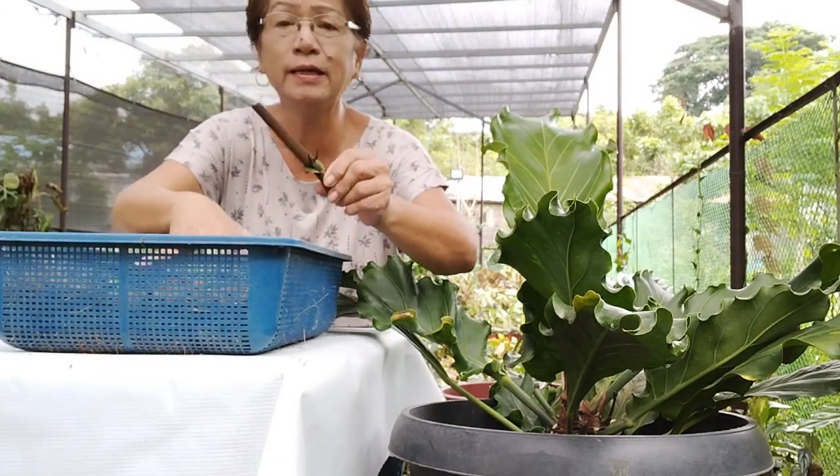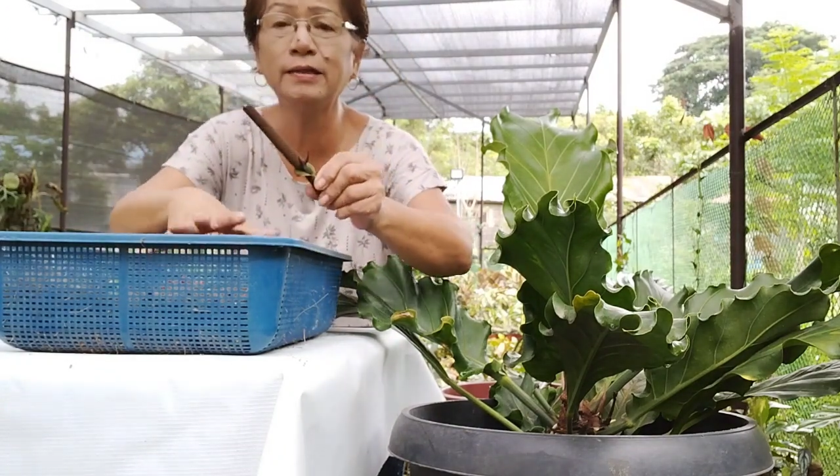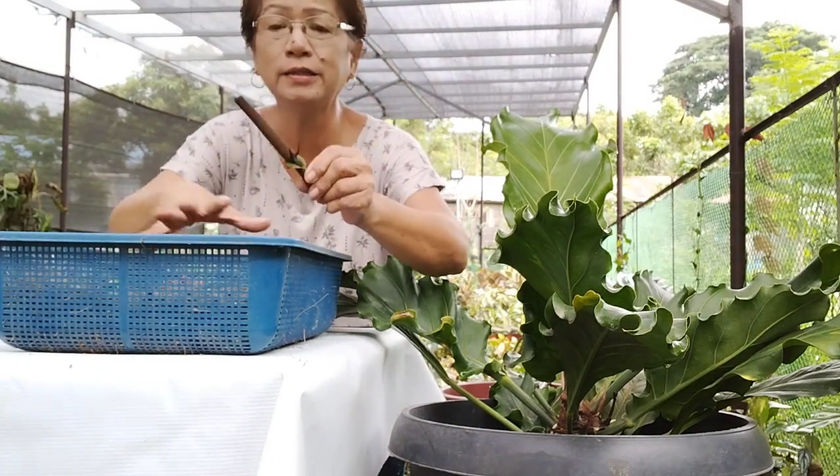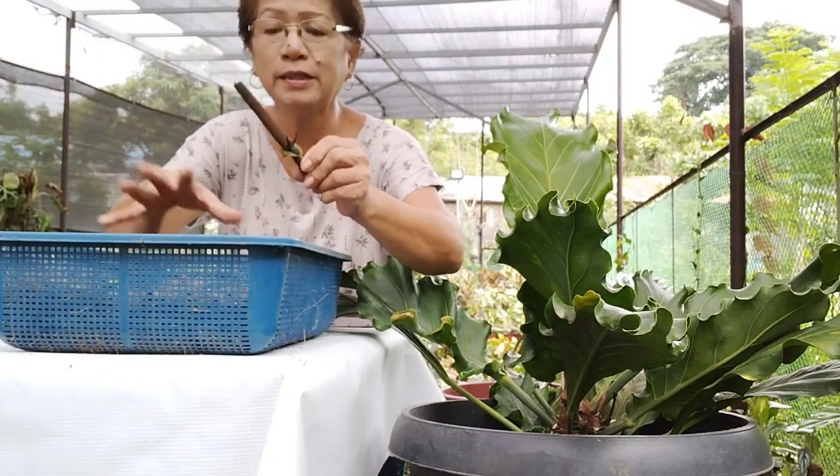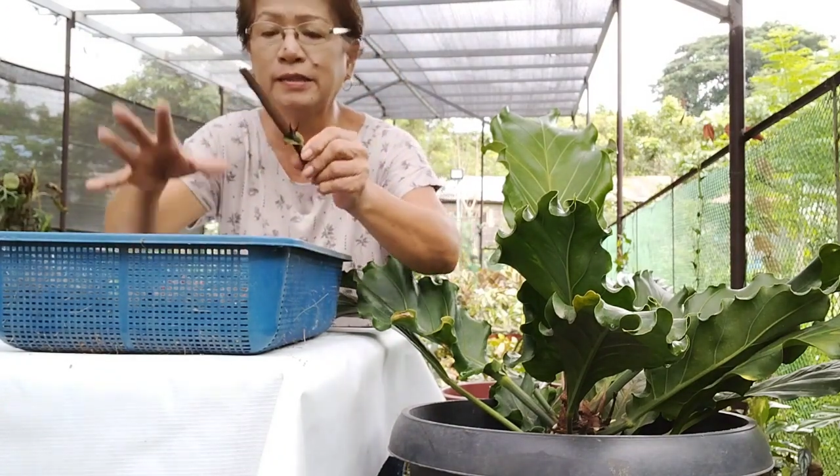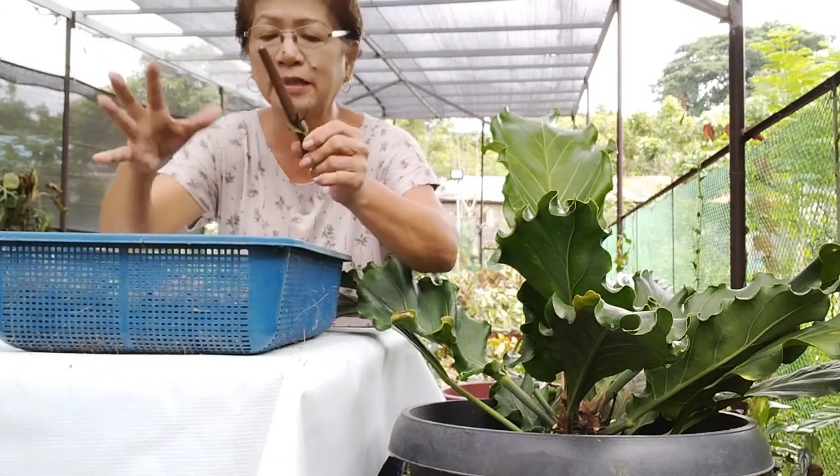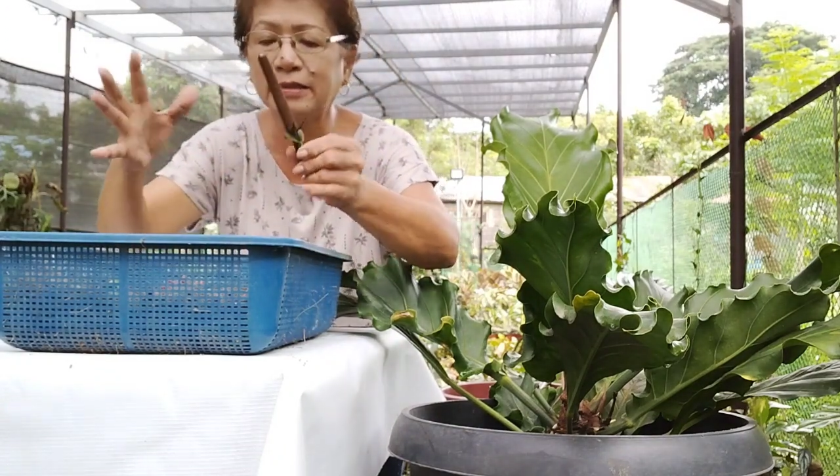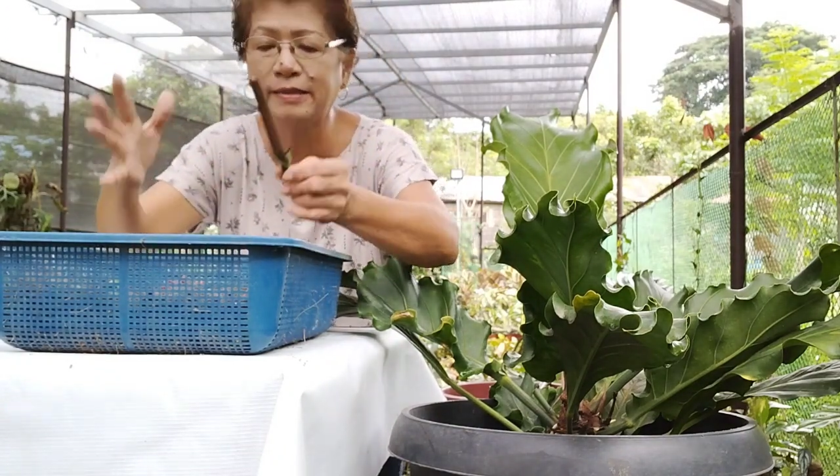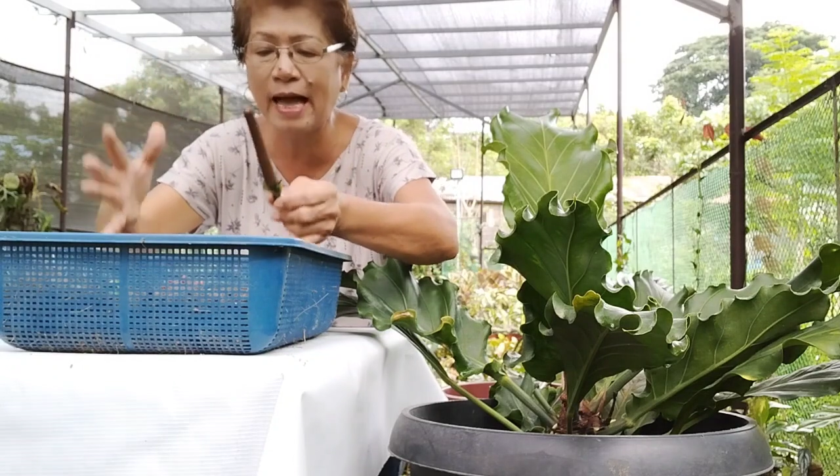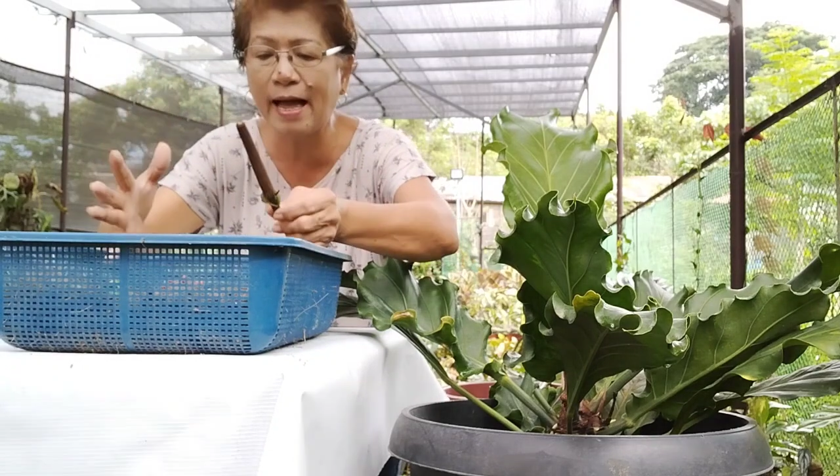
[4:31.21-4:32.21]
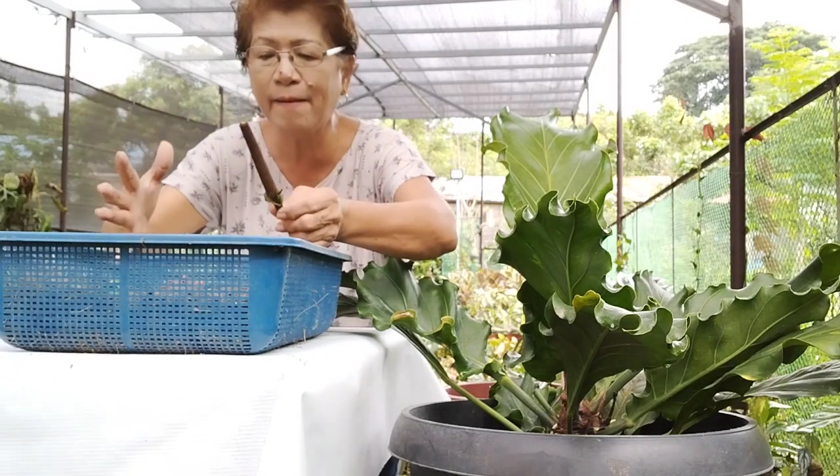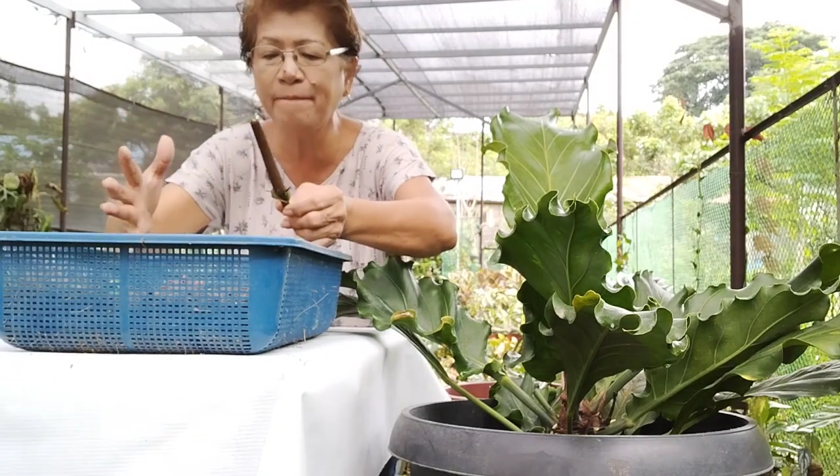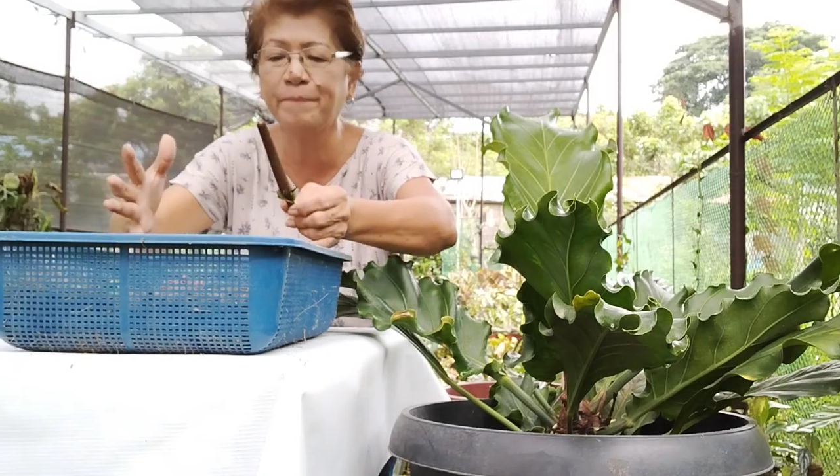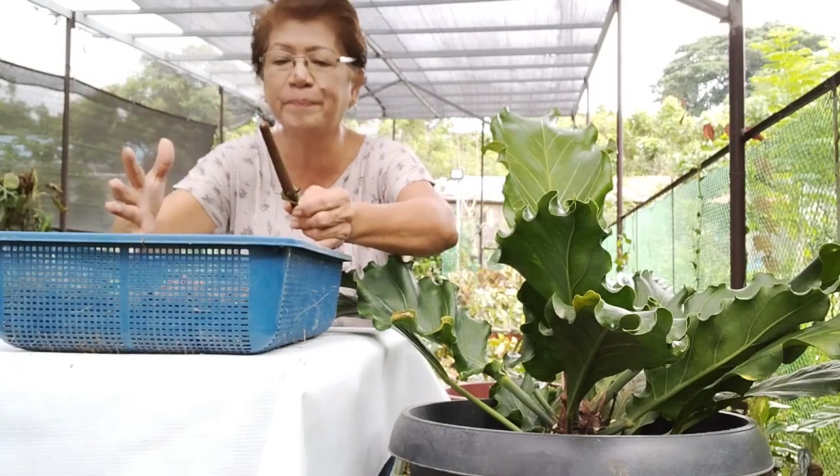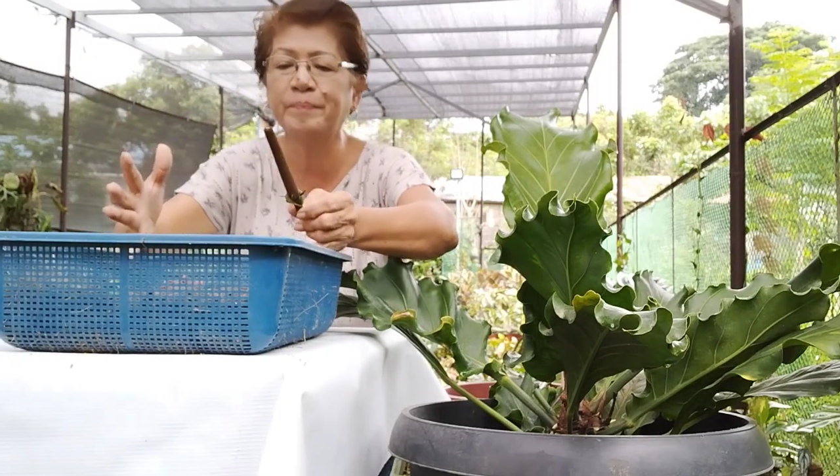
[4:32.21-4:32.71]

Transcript: lang siya sa dump